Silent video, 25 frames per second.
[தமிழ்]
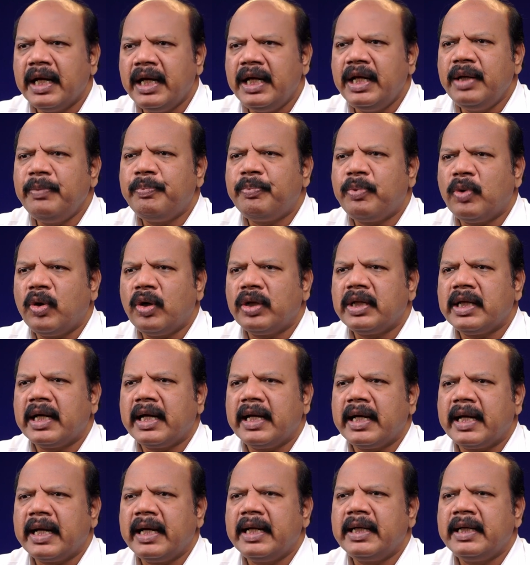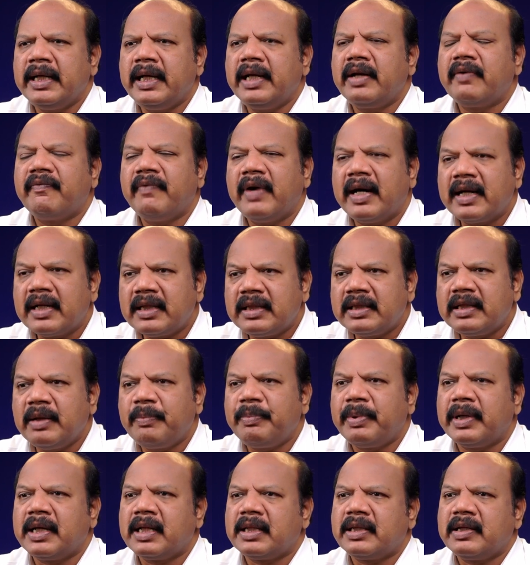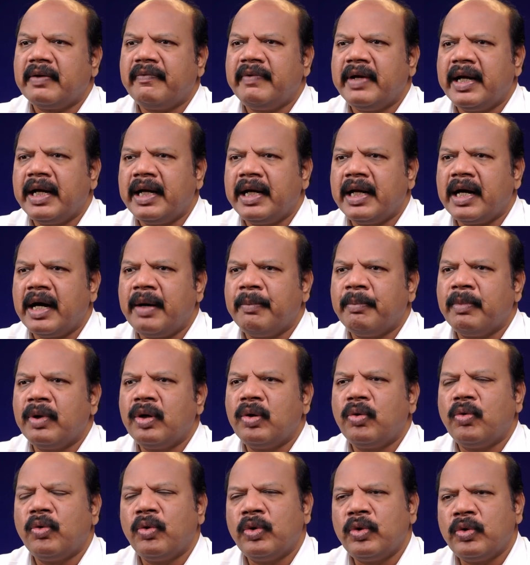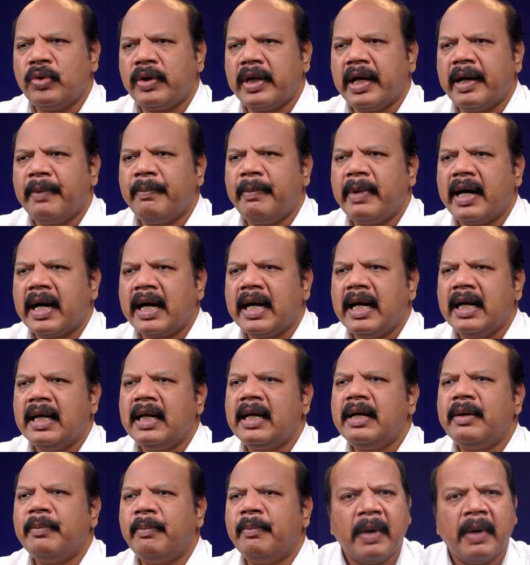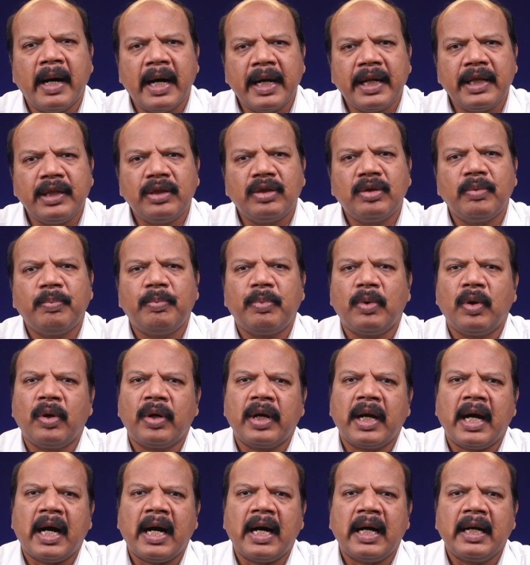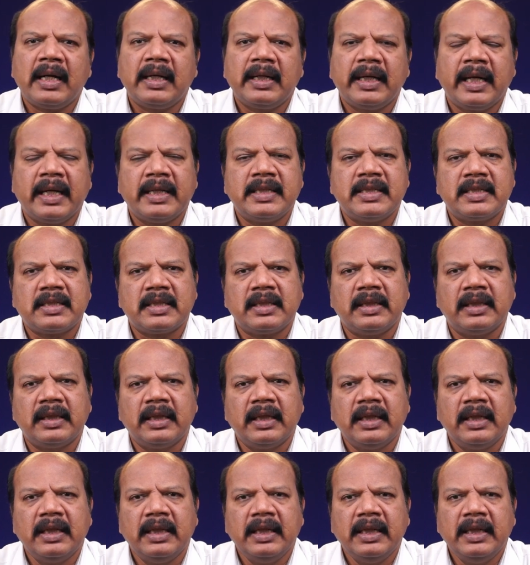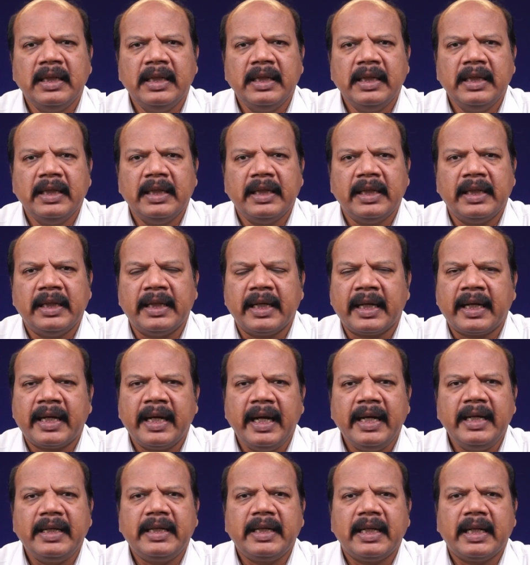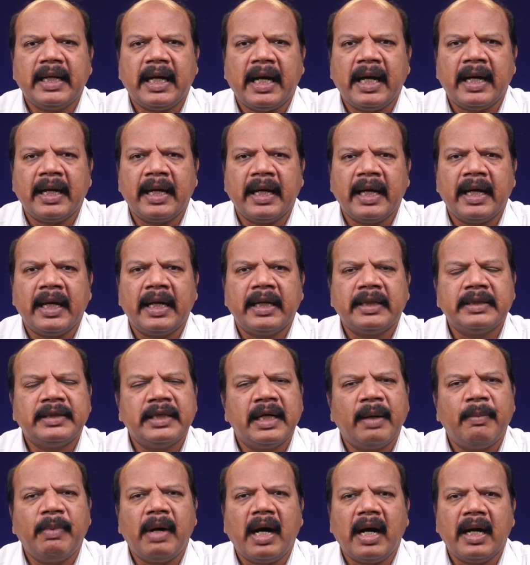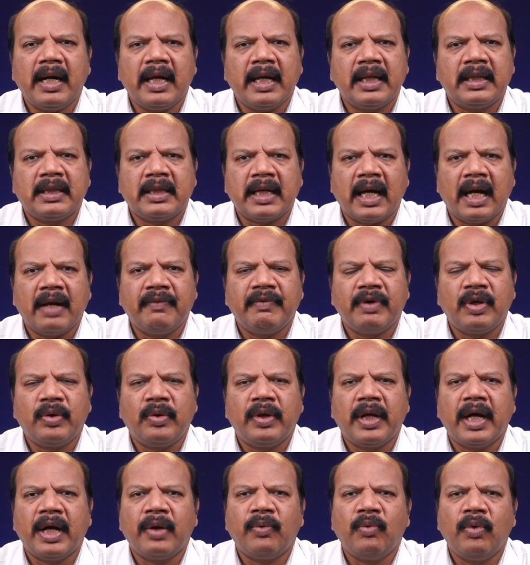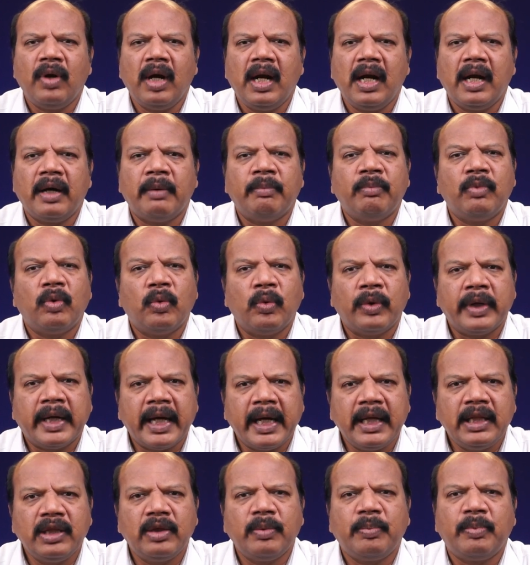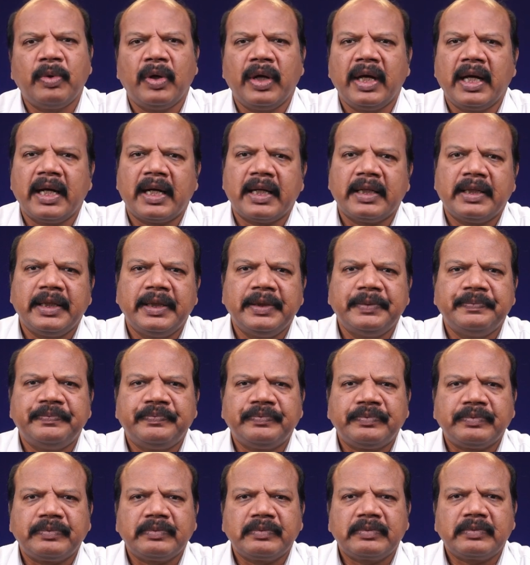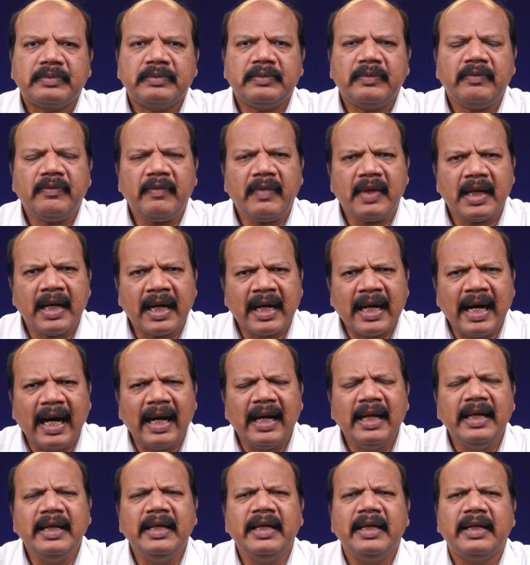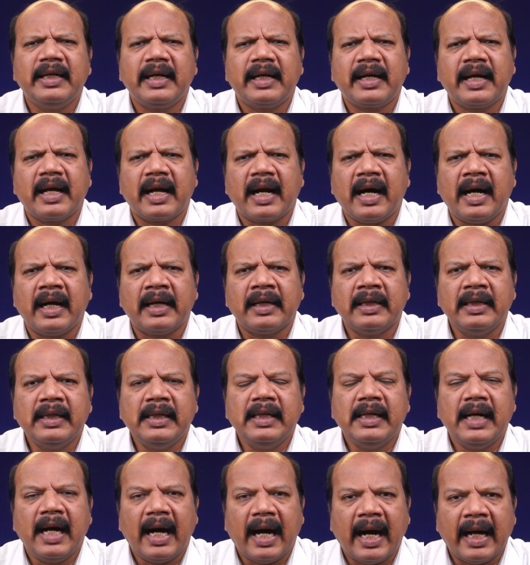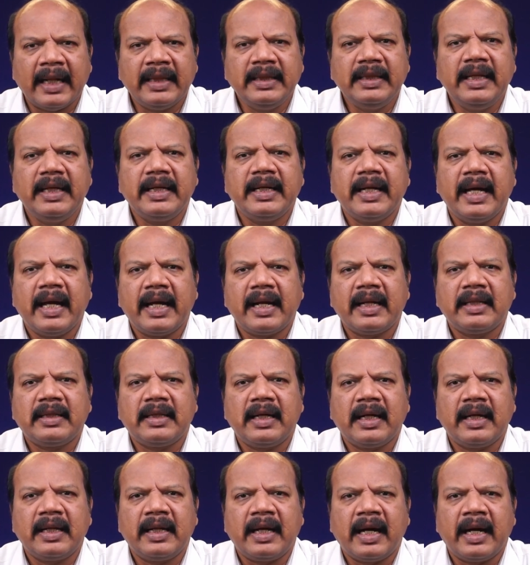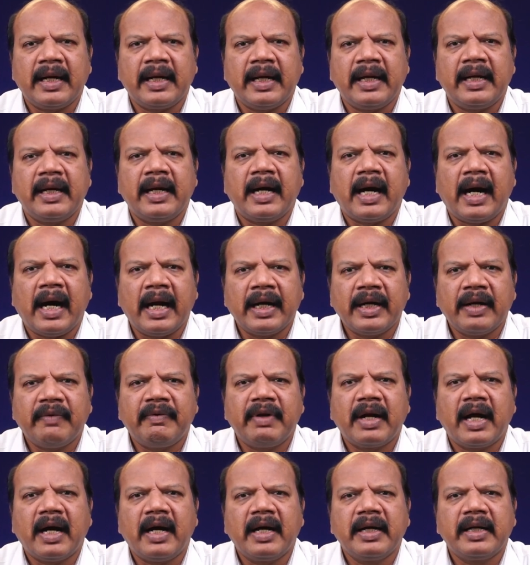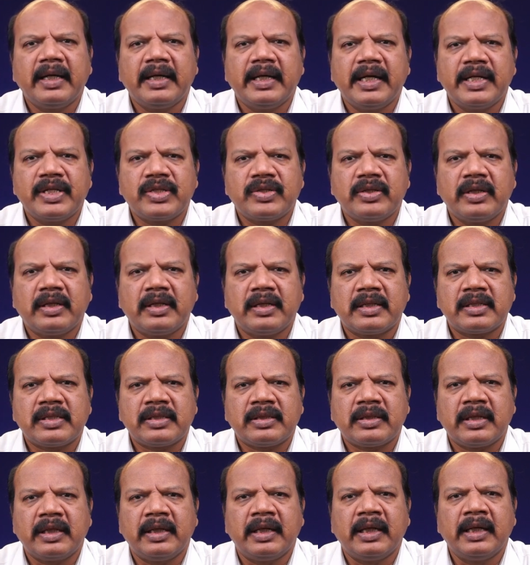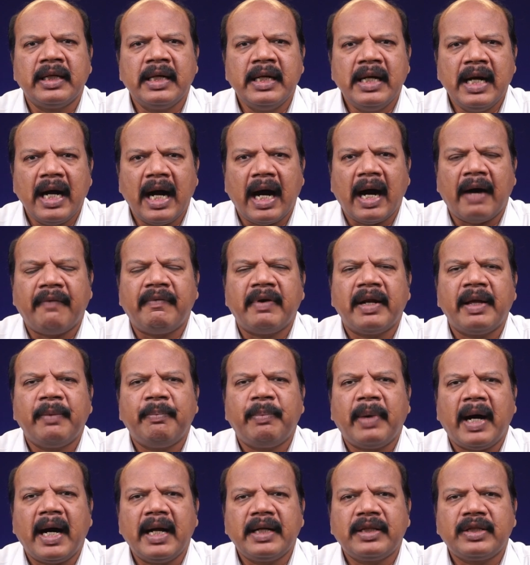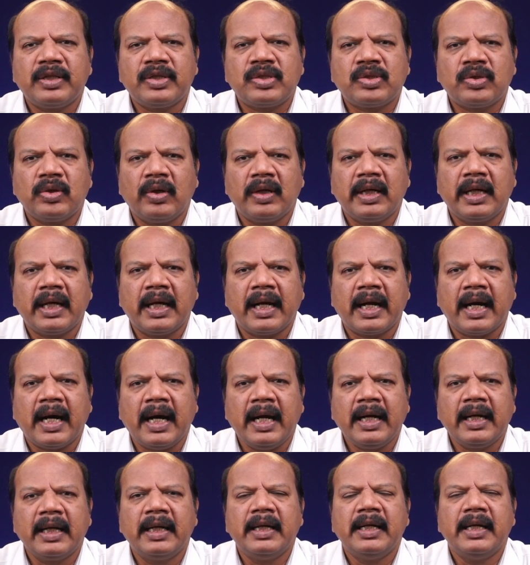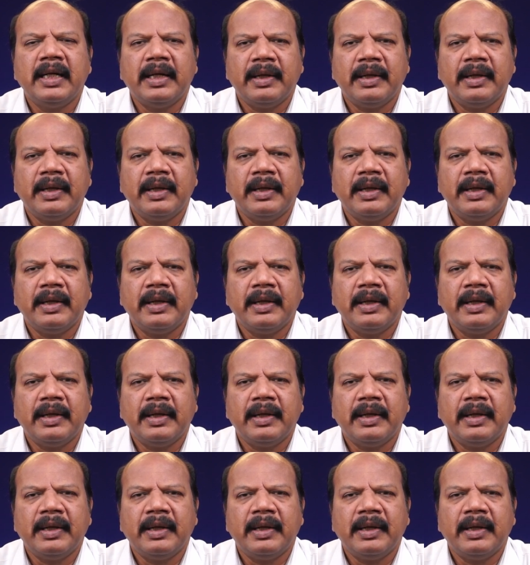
இனி போதகரை நீர் வருத்தப்படுத்த வேண்டாம் உன்னுடைய மகள் மறித்து போனாள் என்று இதை கேட்டதான ஜப ஆலய தலைவனுடைய உள்ளம் உடைந்து போகிறது கலங்கி நிற்கிறான் அந்த நேரத்தில் தானே ஆண்டவராக இயேசு கிறிஸ்து அவனை பார்த்து சொல்லுகிறார்